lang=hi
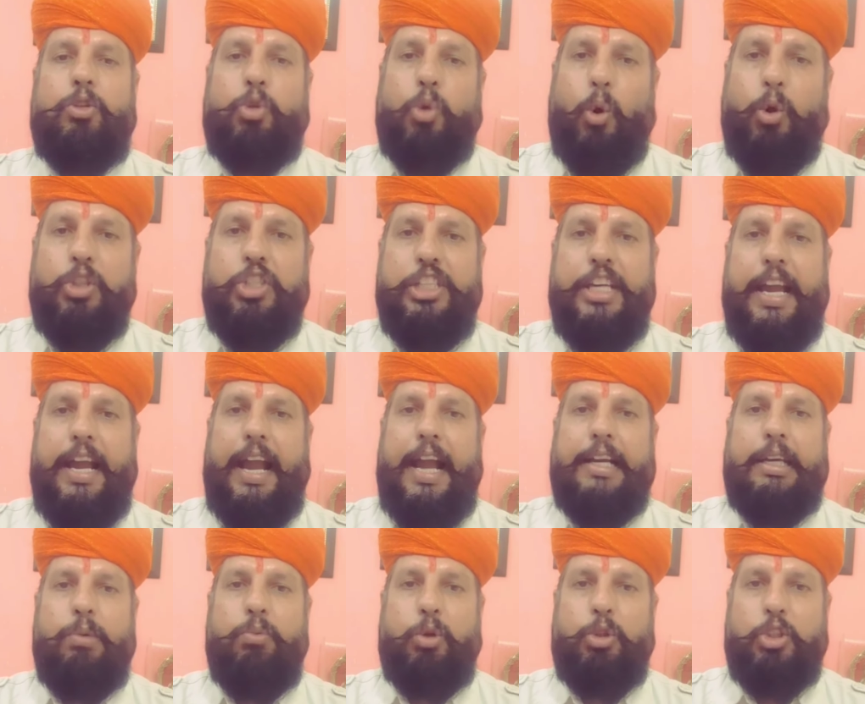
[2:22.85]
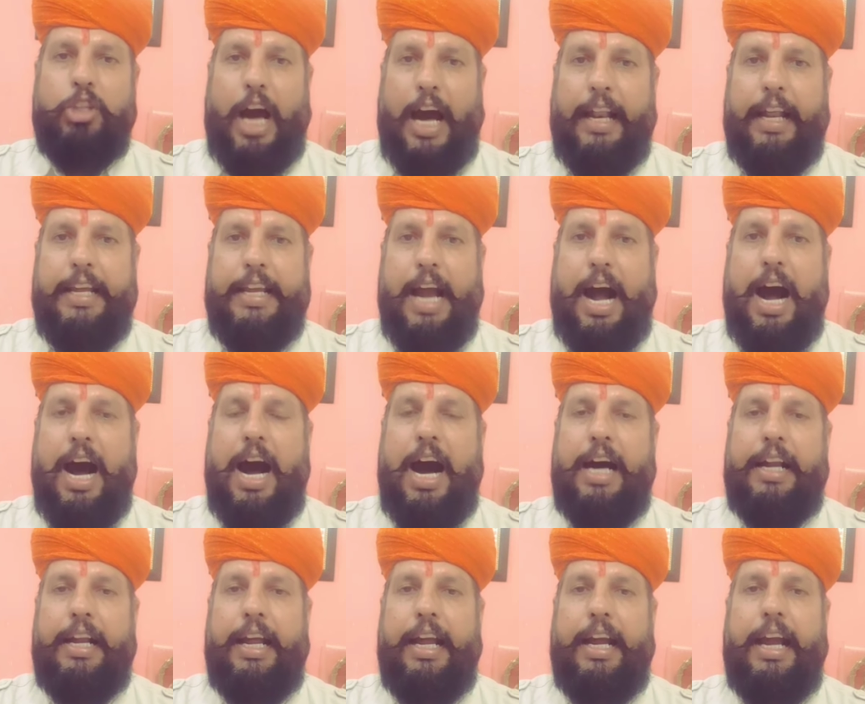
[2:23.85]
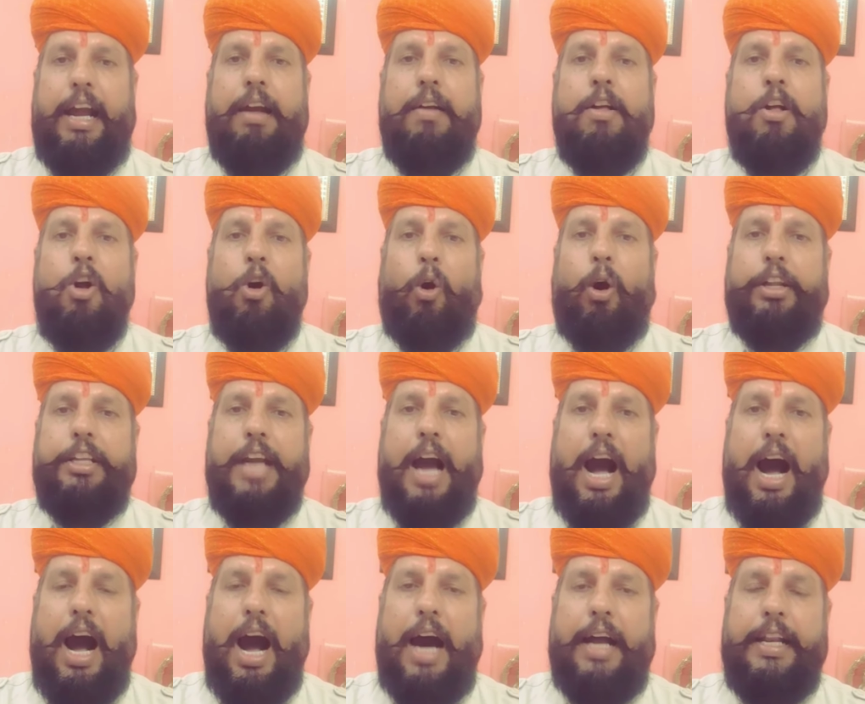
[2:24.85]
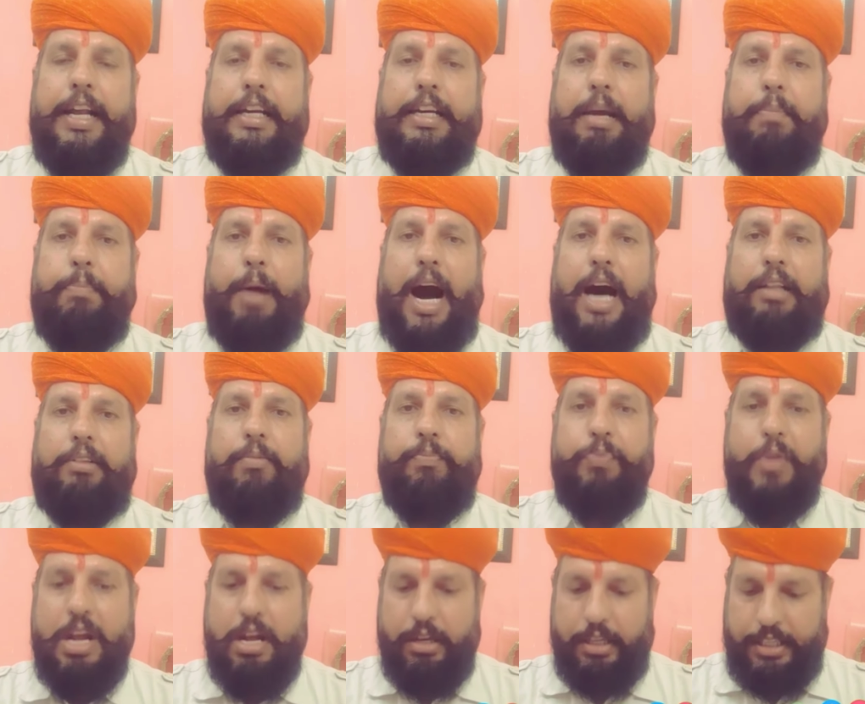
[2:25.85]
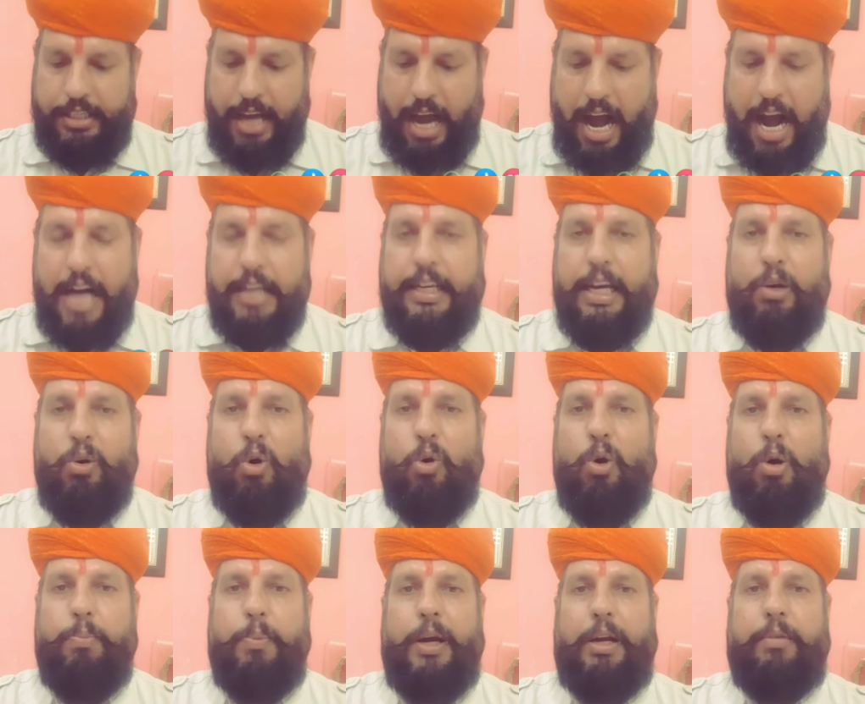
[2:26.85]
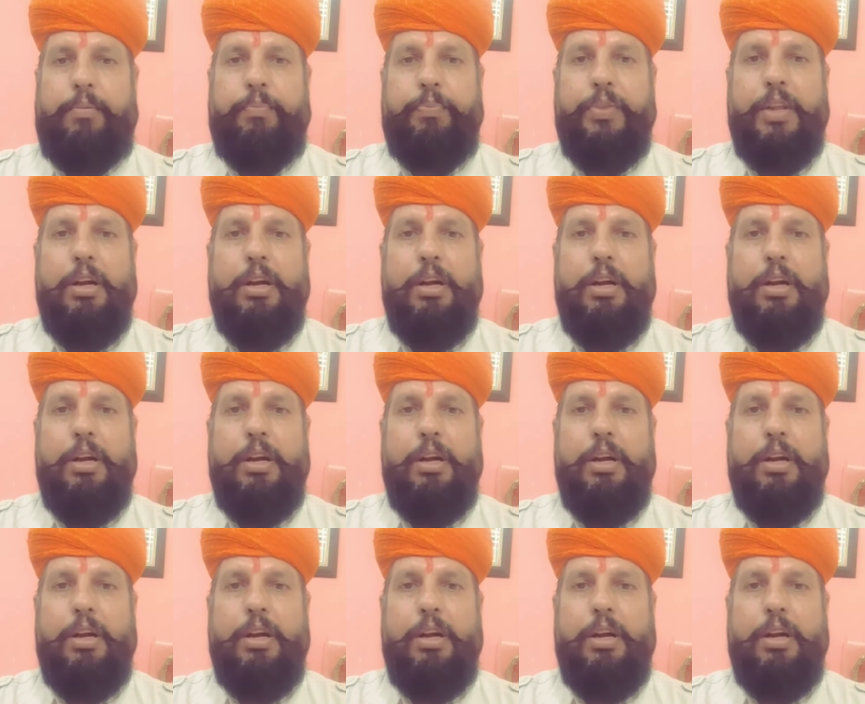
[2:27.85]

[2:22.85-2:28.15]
सोच यह है कि वो सारे यहां आ रहे हैं और यहां आने के बाद यहां के लोगों पर